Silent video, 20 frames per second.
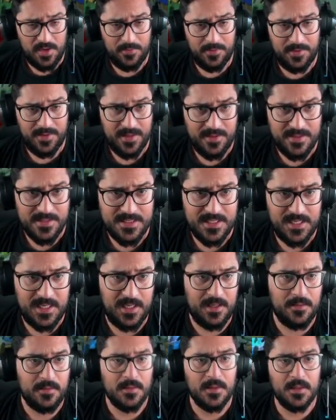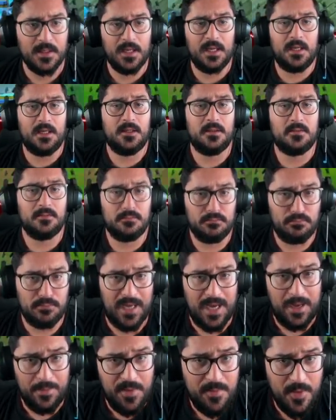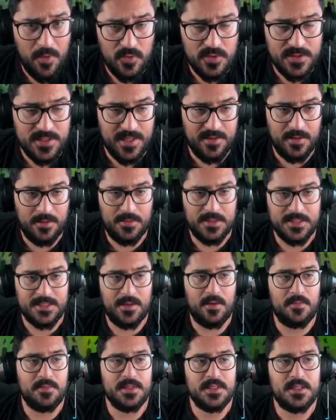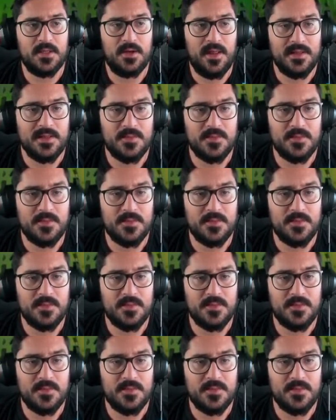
la verdad es que mm, a mí me gusta hacerme el pistola.